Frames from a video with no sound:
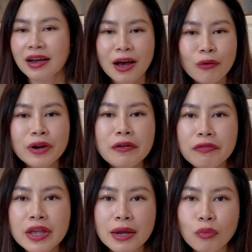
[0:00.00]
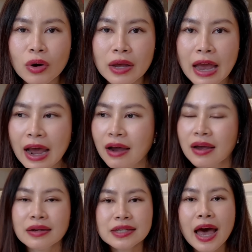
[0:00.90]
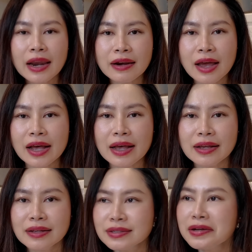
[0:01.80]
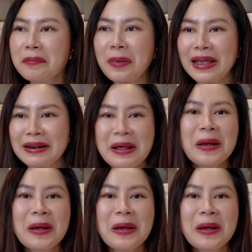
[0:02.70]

เขาได้ฟรีกันหมดเลยอะฉันอะซึ่งเป็น